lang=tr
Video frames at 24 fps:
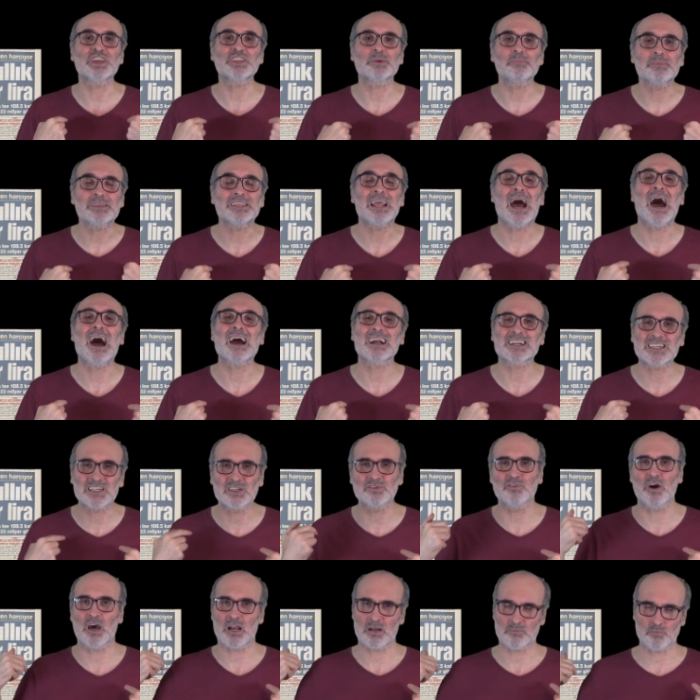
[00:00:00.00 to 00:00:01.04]
yetimin
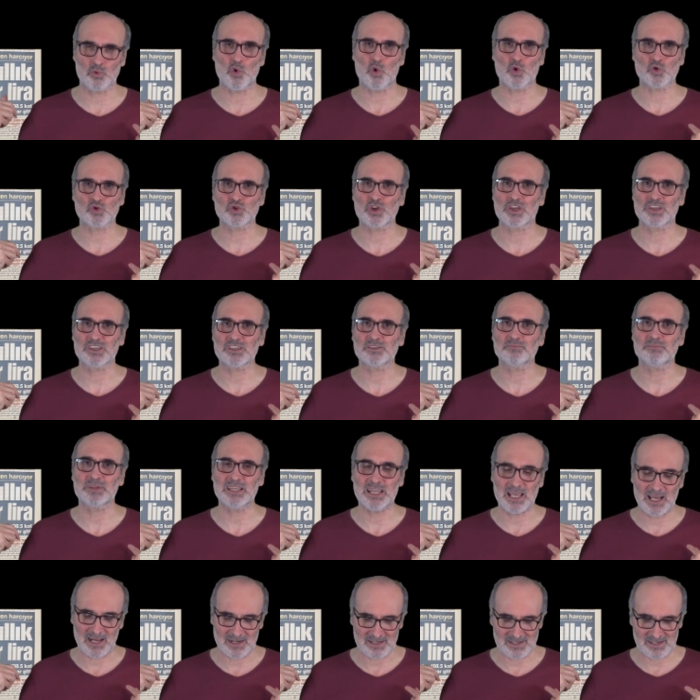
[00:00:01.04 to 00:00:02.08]
hakkı var bu 18
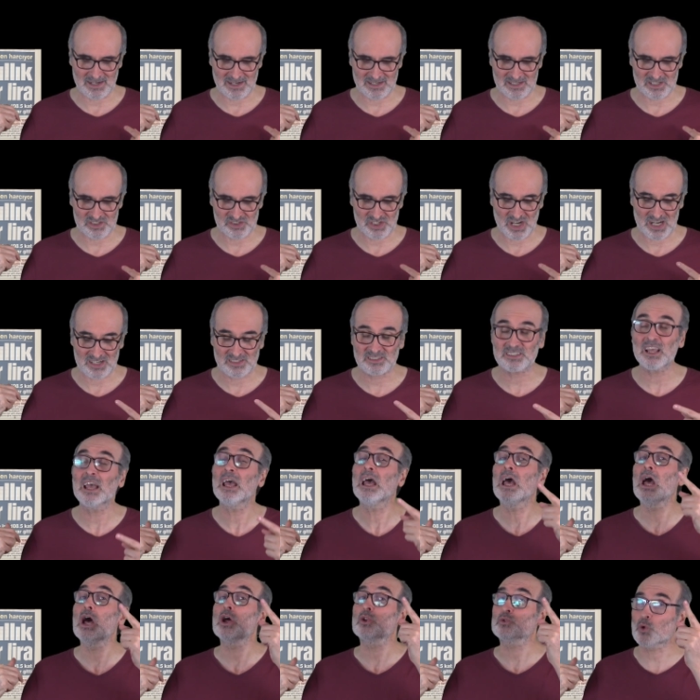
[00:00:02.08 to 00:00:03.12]
milyar liranın
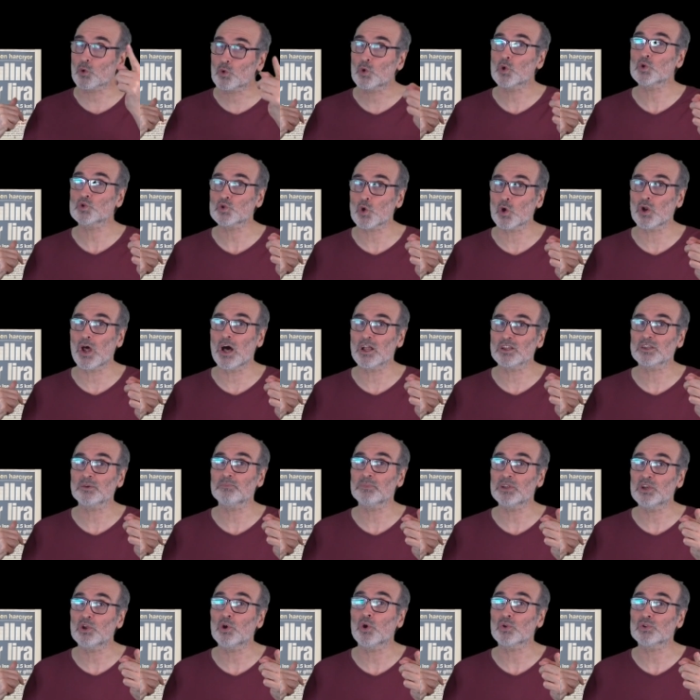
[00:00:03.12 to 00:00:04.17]
içerisinde. 916
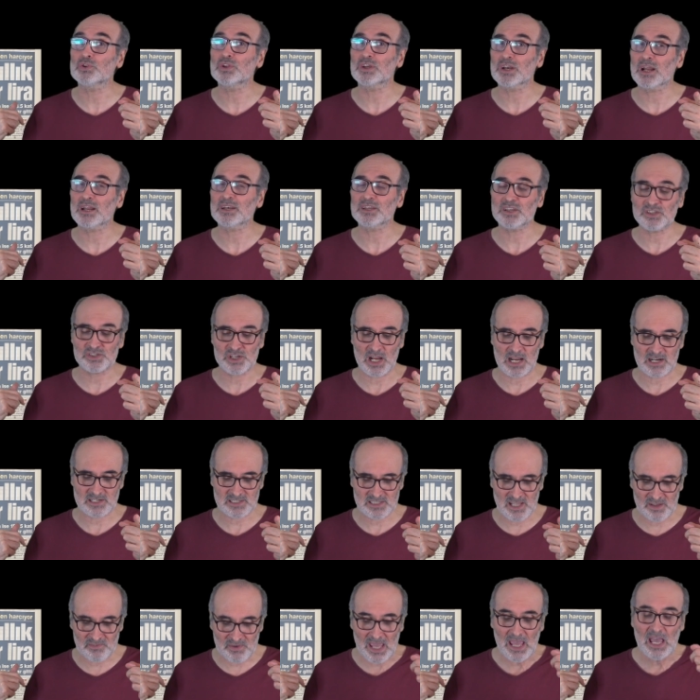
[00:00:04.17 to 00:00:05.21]
milyon liranın
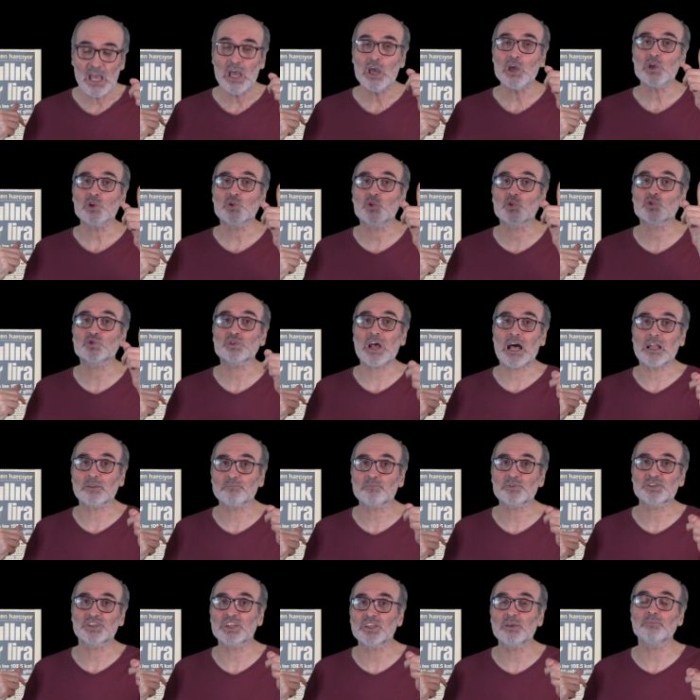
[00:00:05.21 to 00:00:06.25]
içerisinde ve
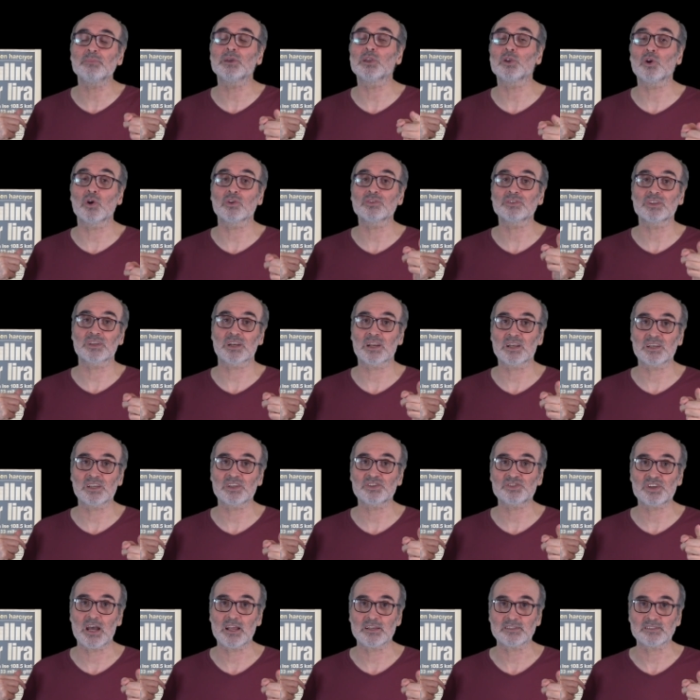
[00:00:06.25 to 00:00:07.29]
167 milyon liranın
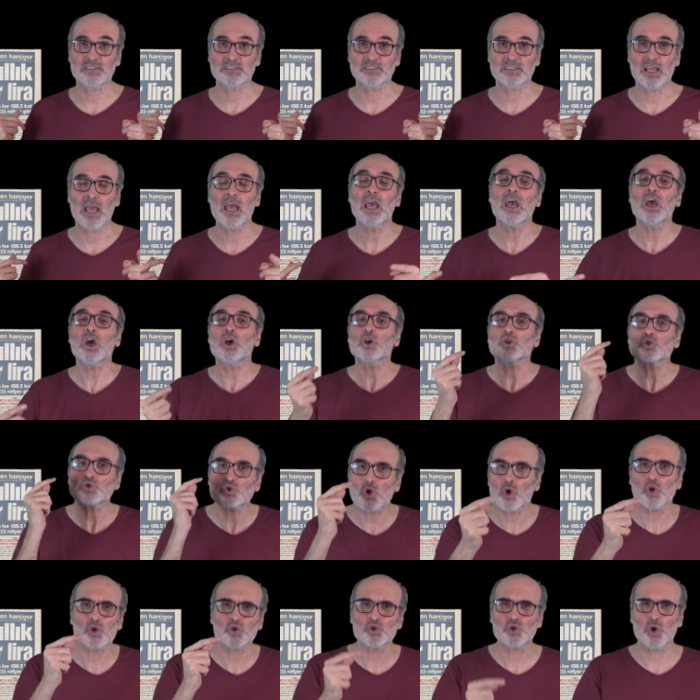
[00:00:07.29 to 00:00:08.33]
içerisinde.
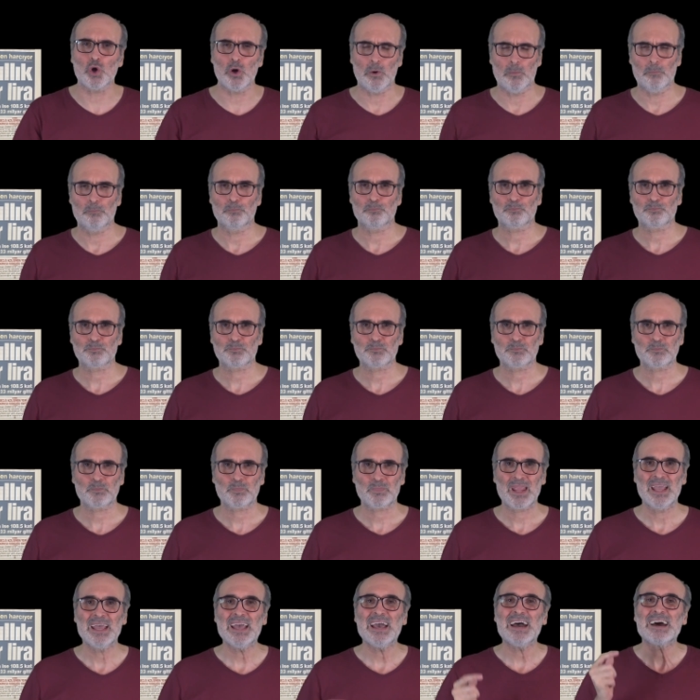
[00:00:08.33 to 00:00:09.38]
Soru şu.
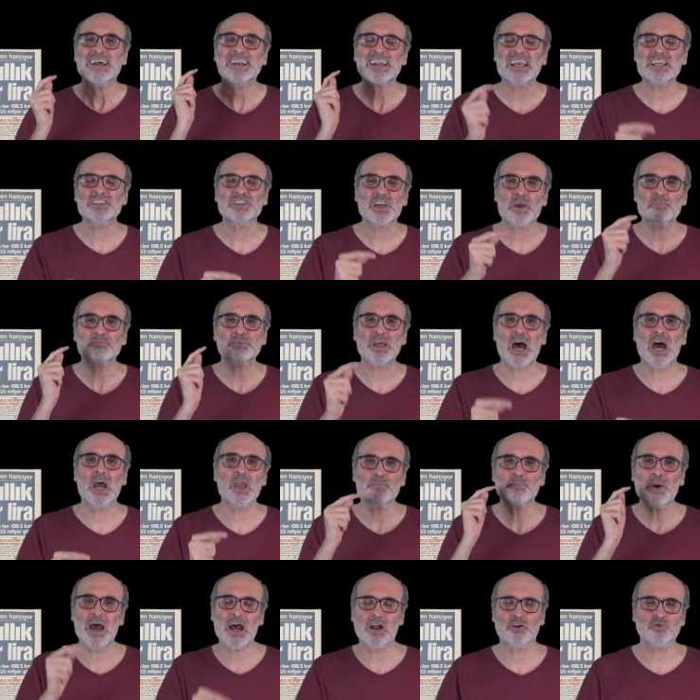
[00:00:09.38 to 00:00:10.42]
Recep
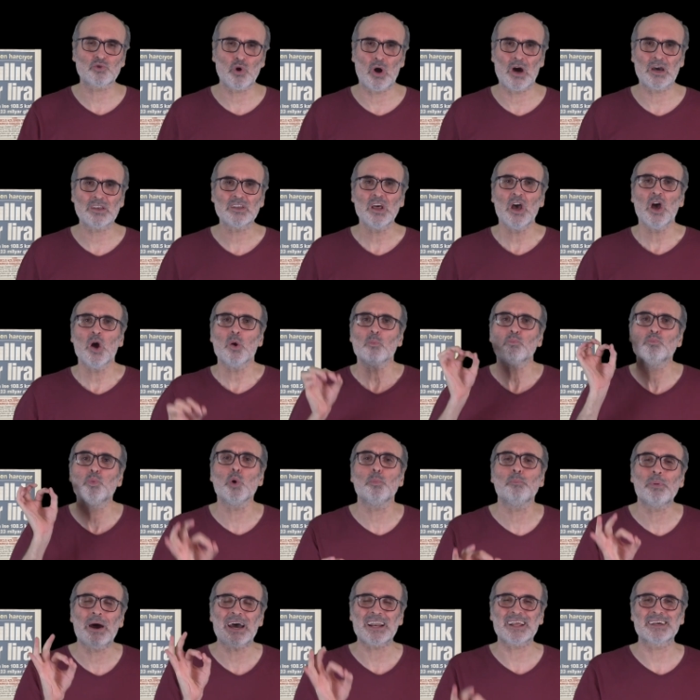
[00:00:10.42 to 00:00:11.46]
Tayyip Erdoğan
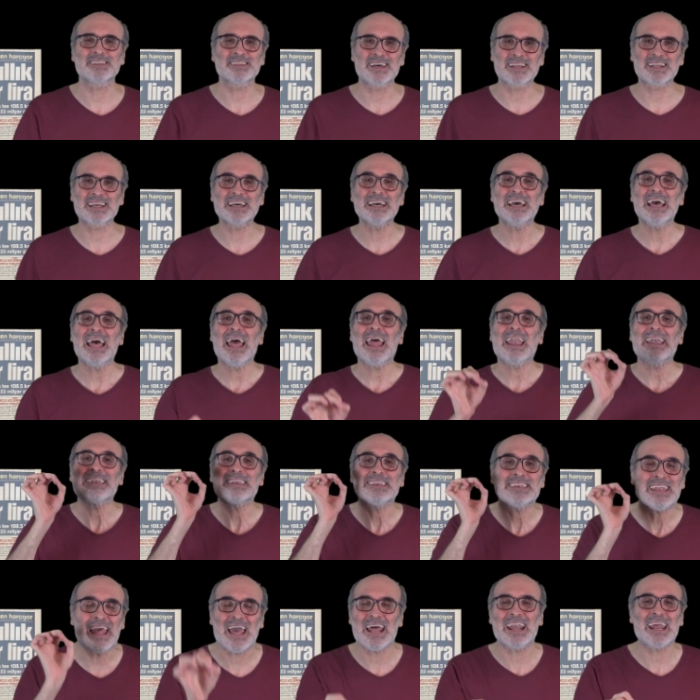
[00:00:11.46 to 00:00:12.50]
bu paraları
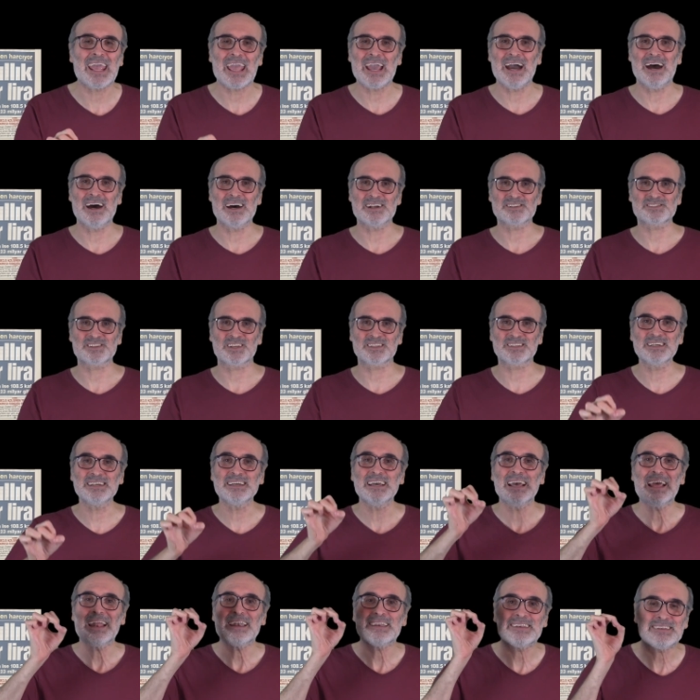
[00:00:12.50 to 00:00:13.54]
Nereye
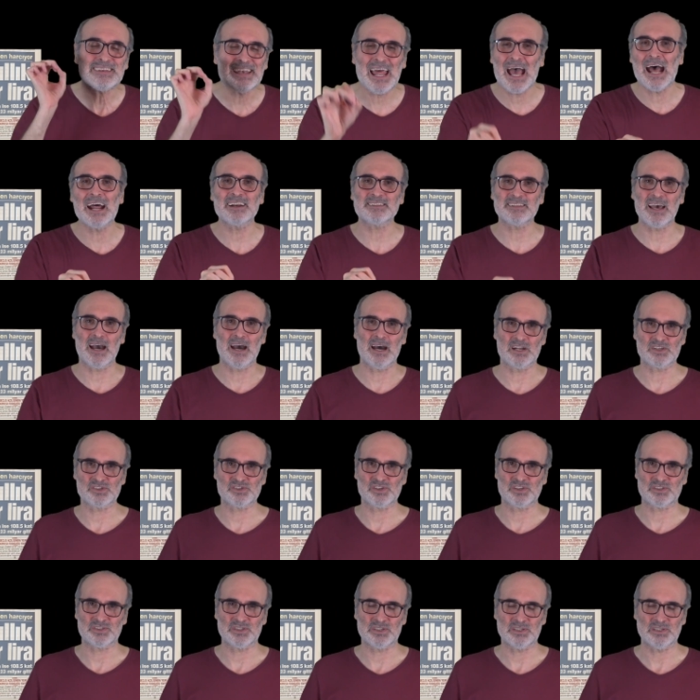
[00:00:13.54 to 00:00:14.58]
harcadı? Nerede
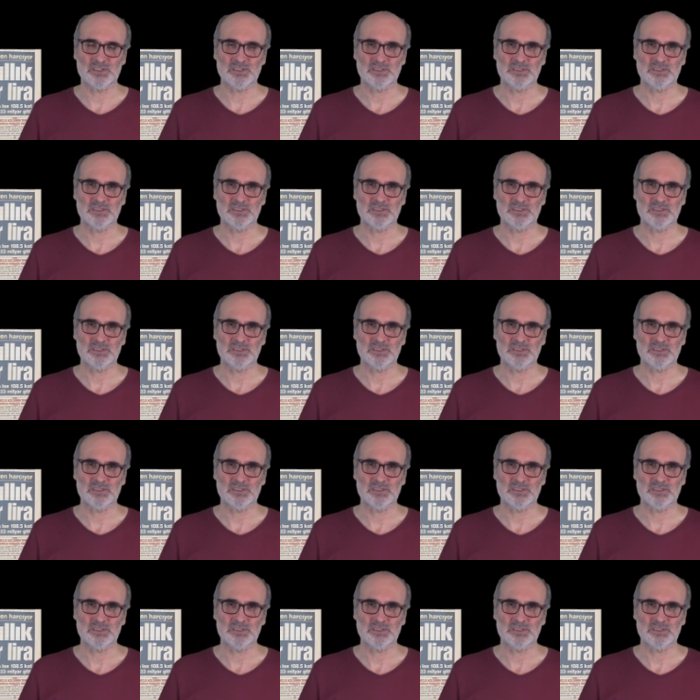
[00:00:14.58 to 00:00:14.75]
harcadı?